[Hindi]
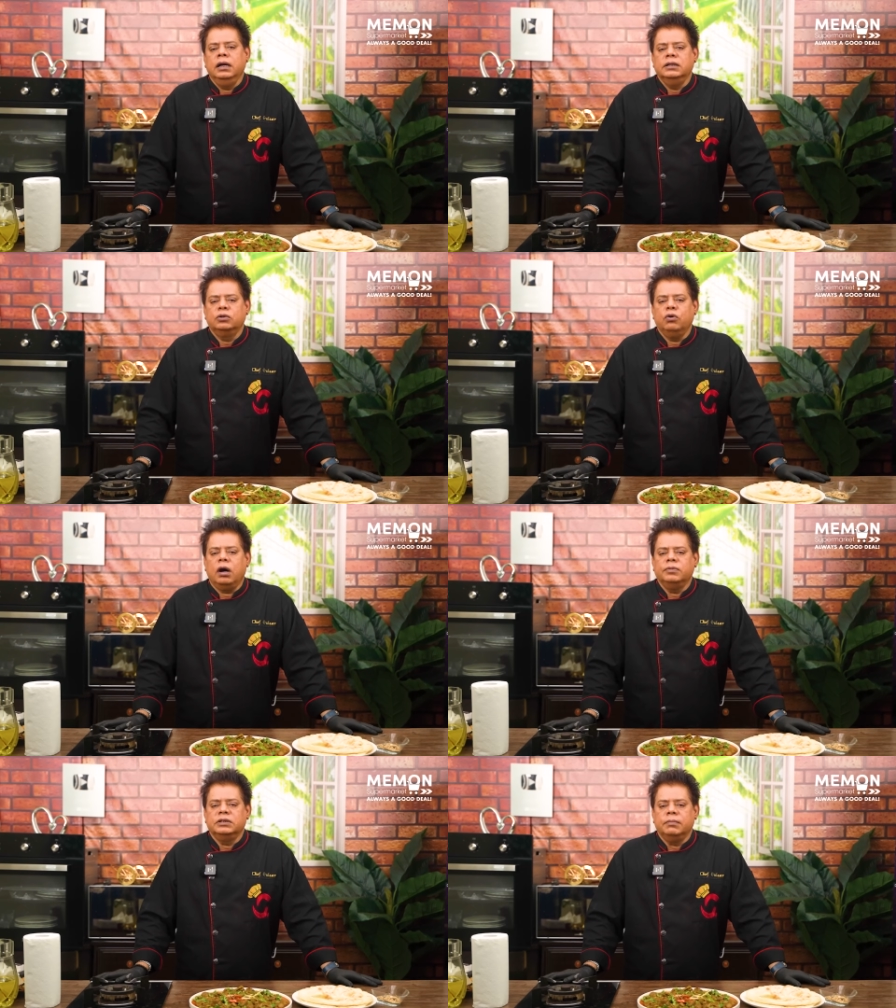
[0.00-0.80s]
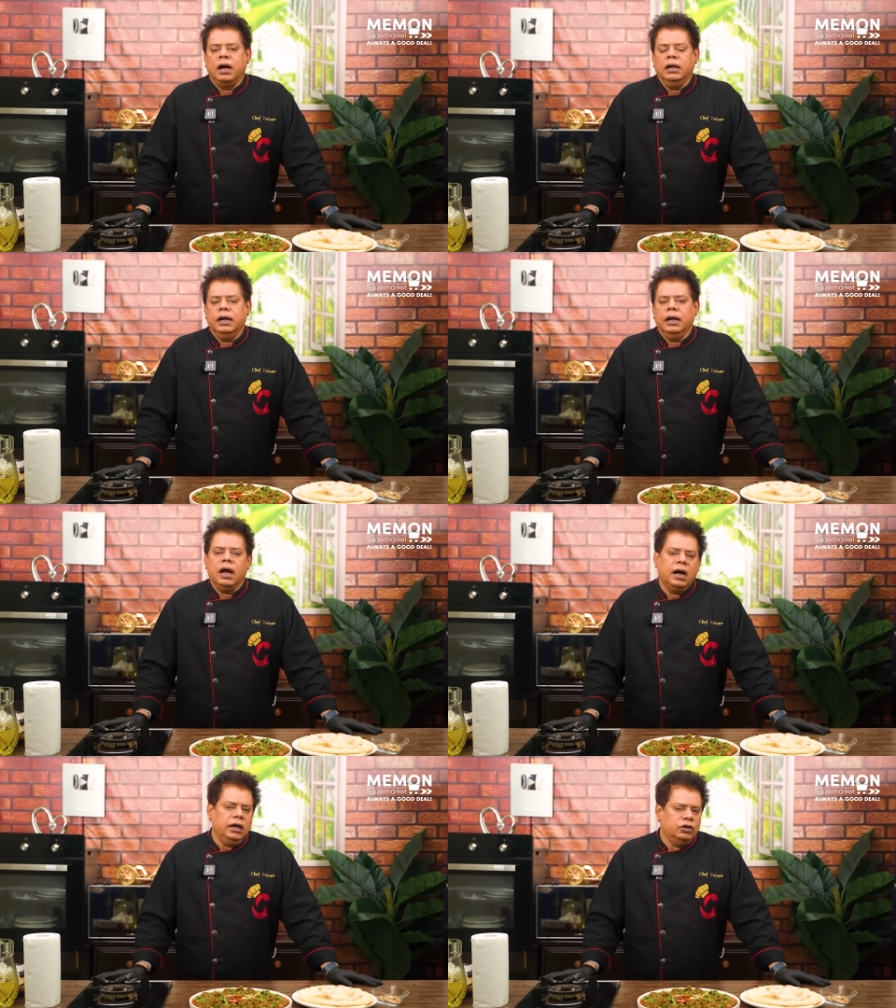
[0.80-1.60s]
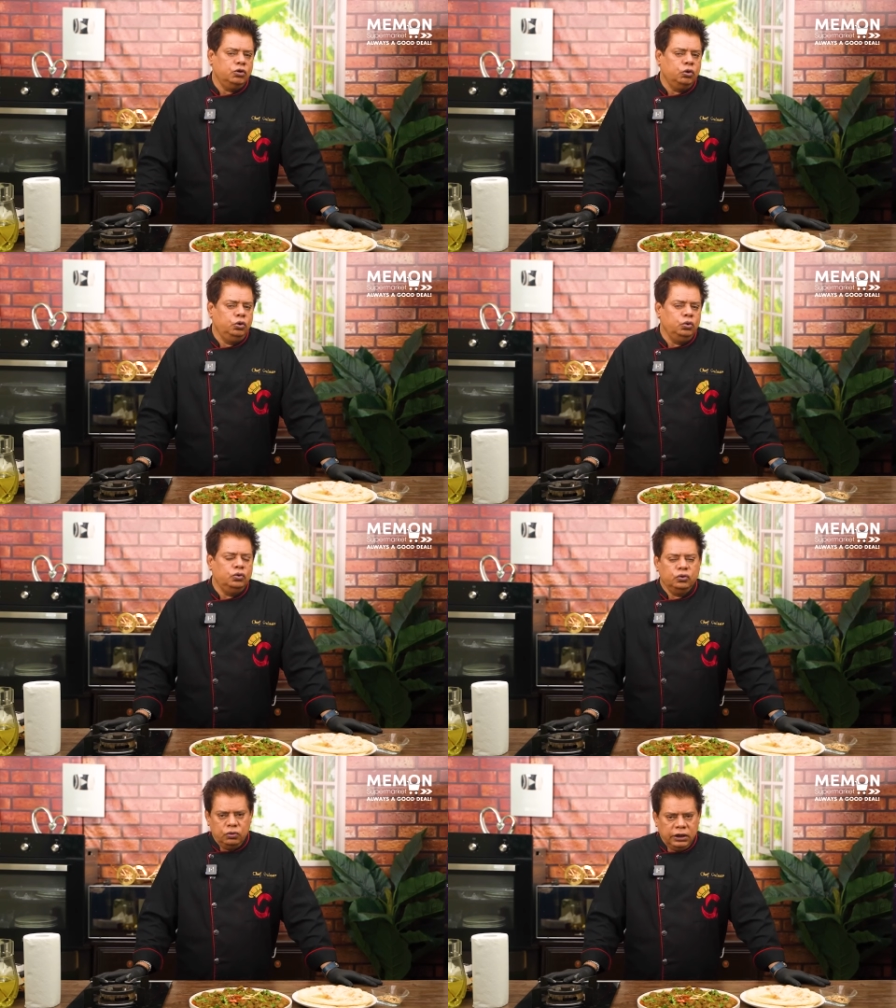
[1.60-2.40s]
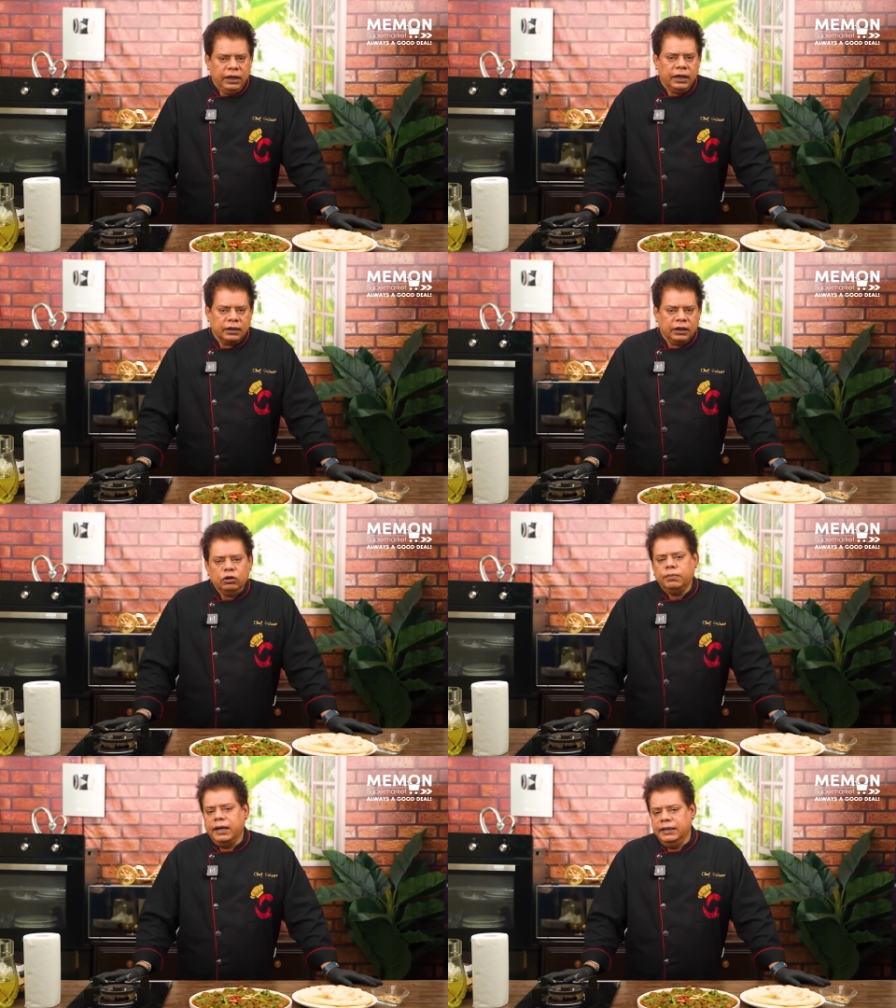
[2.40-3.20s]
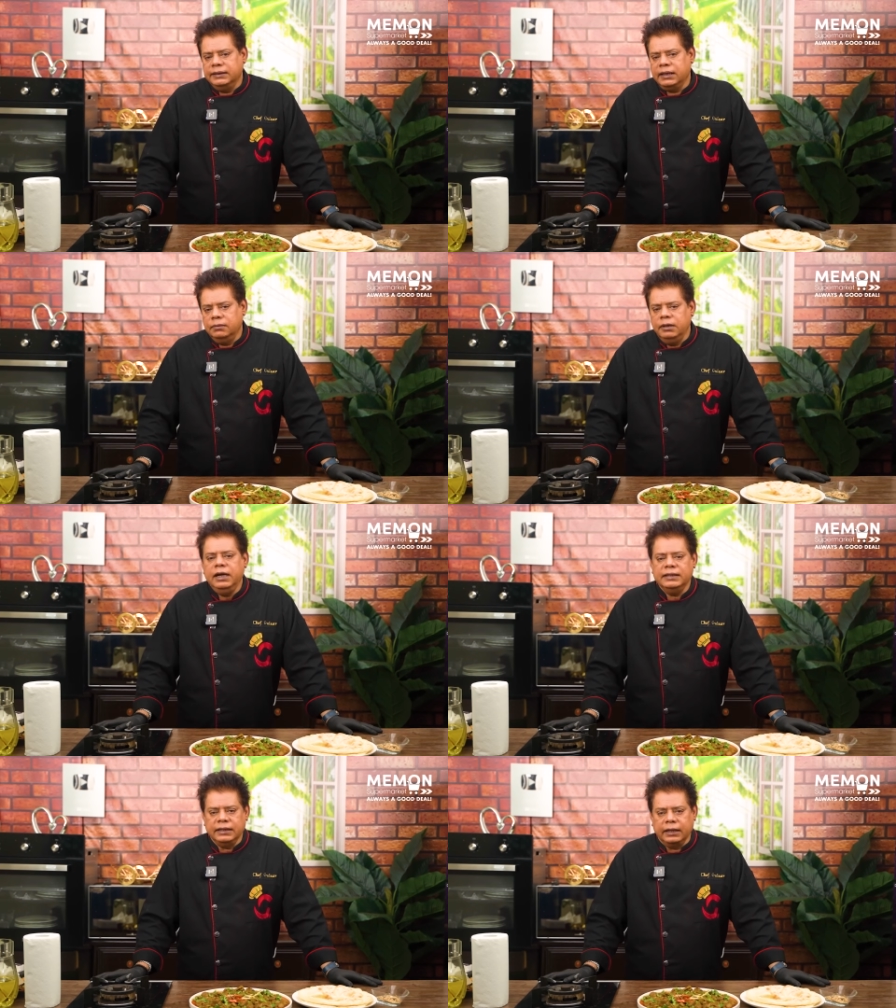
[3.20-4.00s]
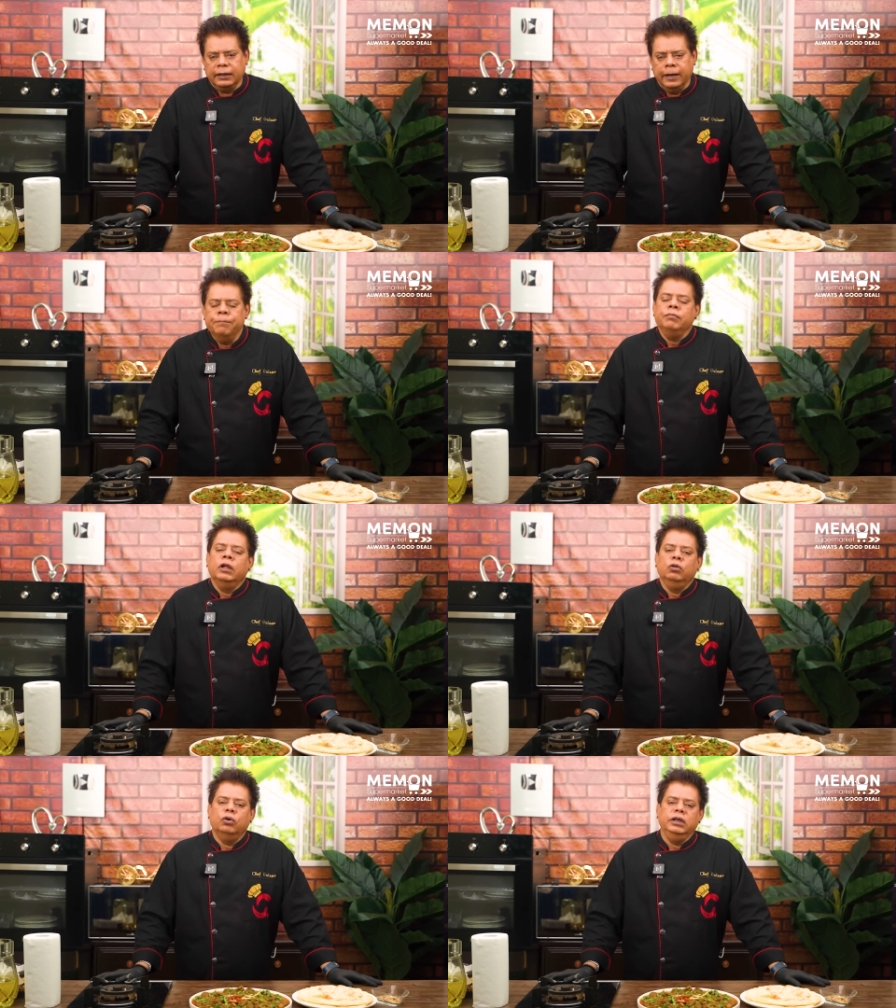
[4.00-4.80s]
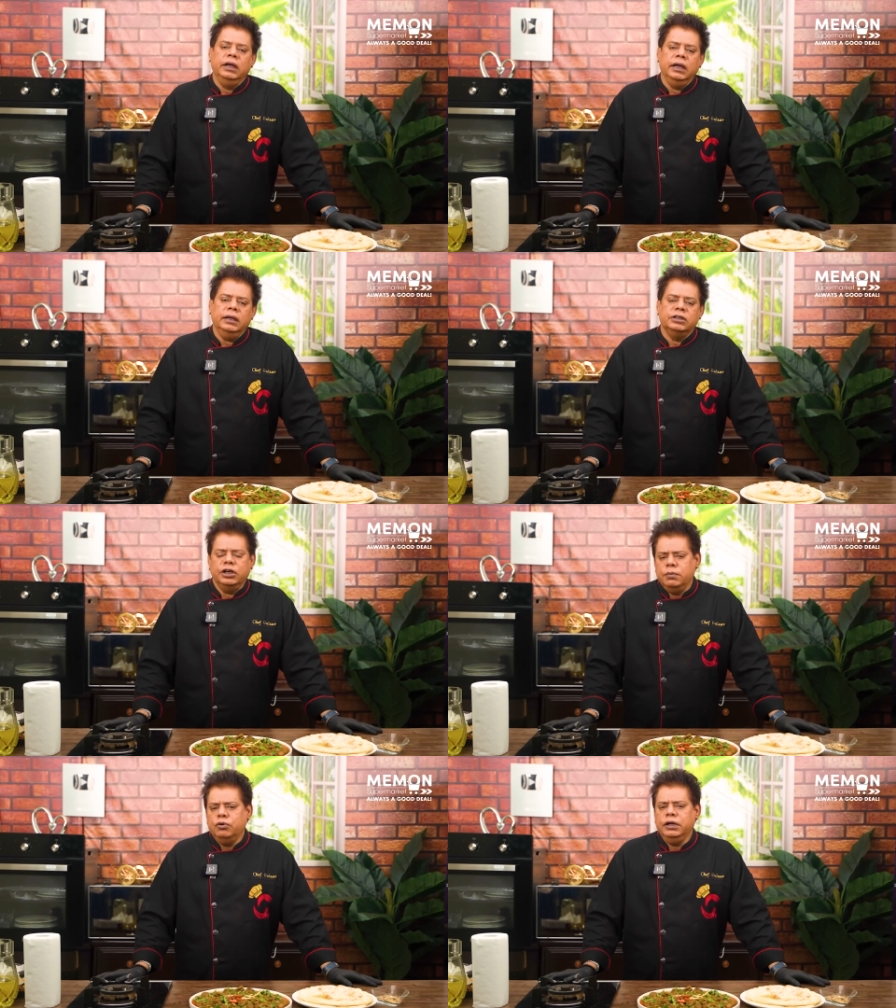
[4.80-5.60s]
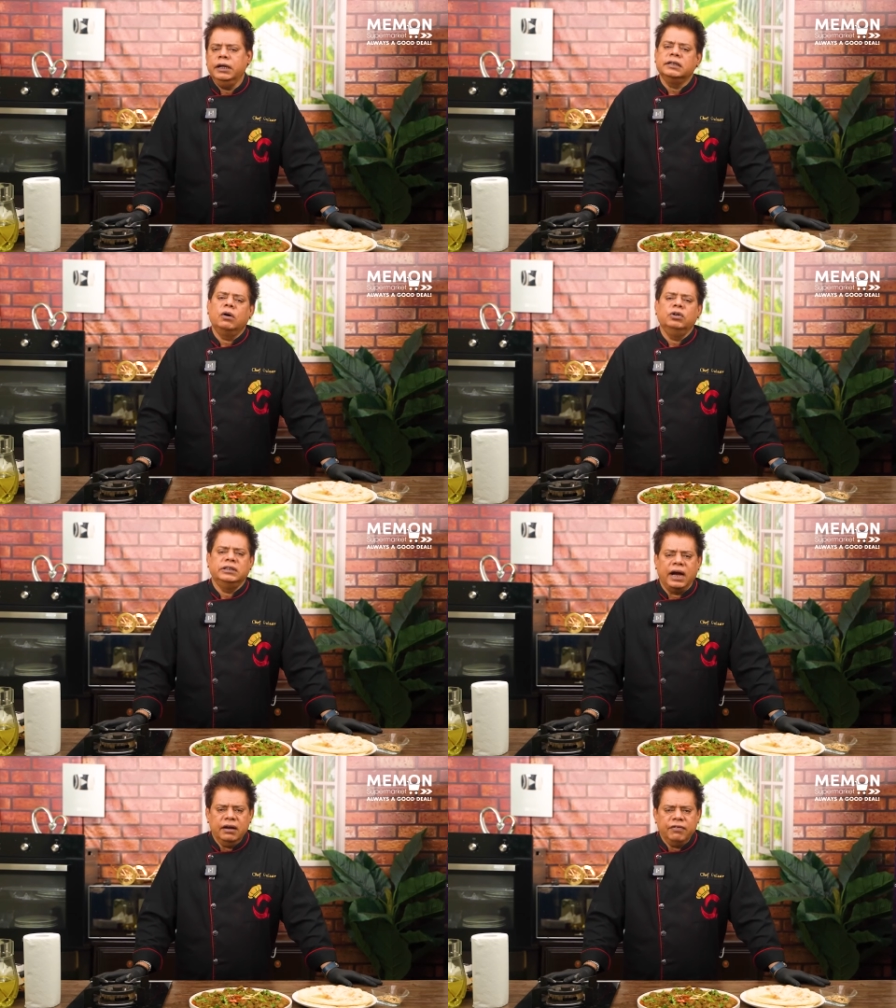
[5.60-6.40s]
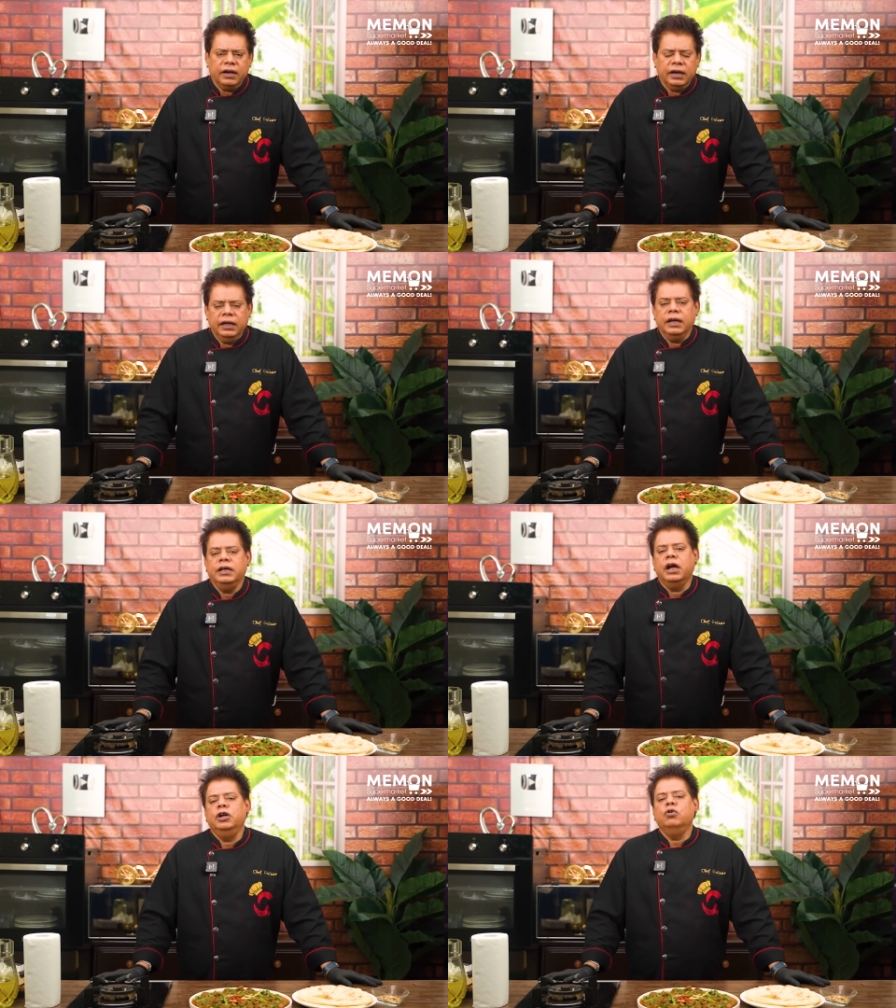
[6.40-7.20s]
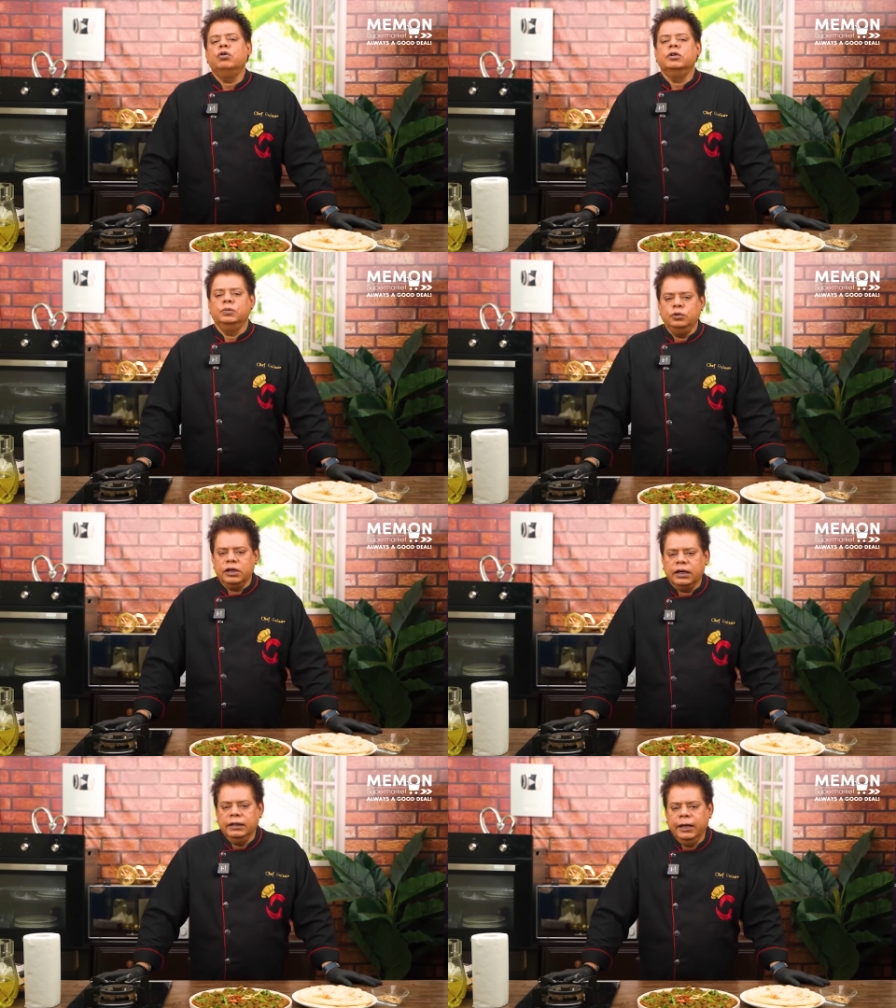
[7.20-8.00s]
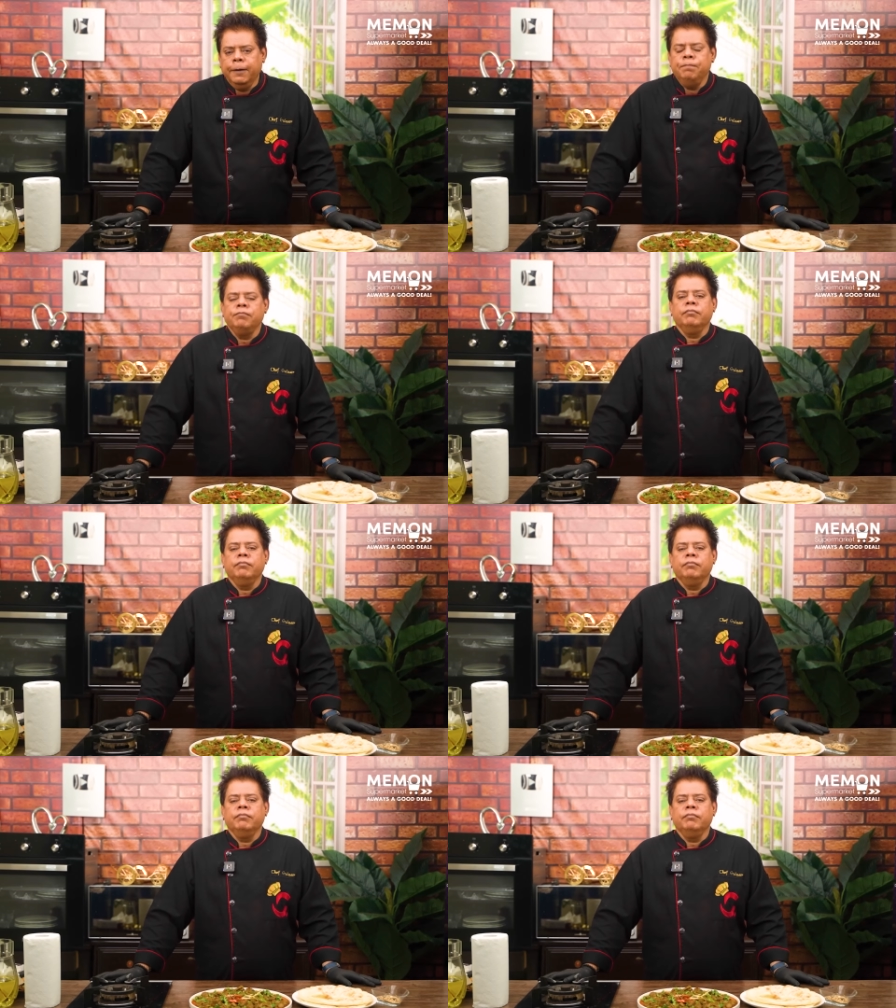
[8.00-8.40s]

इसको आप इस्तेमाल करें अगर किसी को दूध सूट नहीं करता तो पानी के साथ भी ले सकते हैं तो ये जड़ी बूटी है इसका कोई साइड इफ़ेक्ट नहीं है ये हड्डियों को मजबूत रखती है